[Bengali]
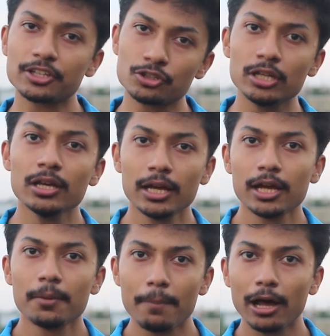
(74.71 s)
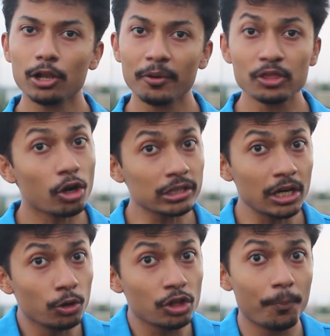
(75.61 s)
অ্যাকচুয়ালি ভালোভাবে
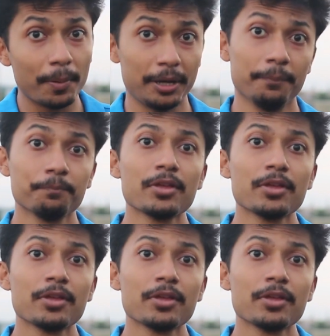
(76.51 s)
দরকার হতেও পারে